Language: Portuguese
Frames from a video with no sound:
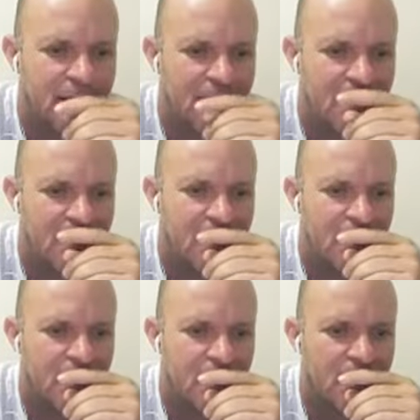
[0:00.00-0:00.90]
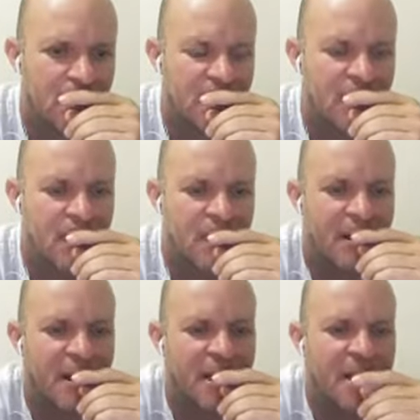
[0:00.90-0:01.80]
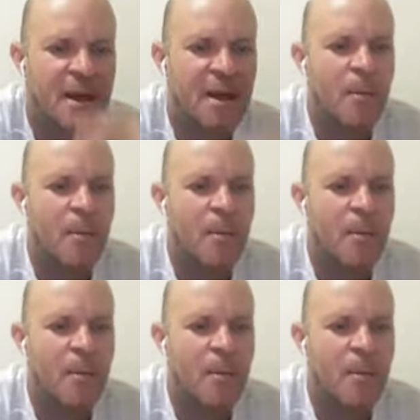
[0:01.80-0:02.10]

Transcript: Tá ok? Ela pediu.